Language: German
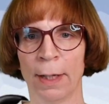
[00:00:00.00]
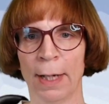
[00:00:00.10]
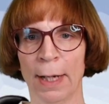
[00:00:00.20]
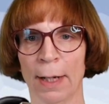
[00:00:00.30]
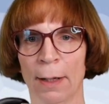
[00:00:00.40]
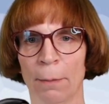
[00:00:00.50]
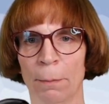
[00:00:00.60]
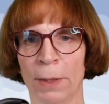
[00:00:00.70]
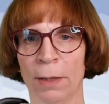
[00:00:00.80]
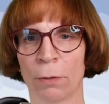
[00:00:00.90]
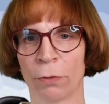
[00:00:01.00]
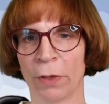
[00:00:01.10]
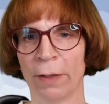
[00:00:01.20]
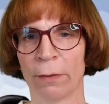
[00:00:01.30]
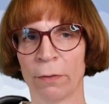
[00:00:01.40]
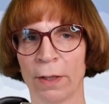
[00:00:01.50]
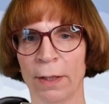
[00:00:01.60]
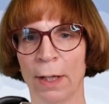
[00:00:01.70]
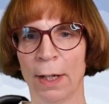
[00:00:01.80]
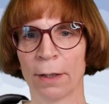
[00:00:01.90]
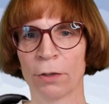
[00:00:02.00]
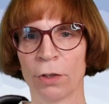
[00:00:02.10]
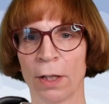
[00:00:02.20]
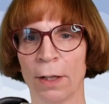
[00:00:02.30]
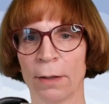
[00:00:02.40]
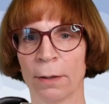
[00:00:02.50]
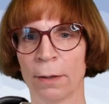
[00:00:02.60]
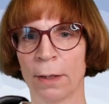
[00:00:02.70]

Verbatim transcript: r-x wird hier angestellt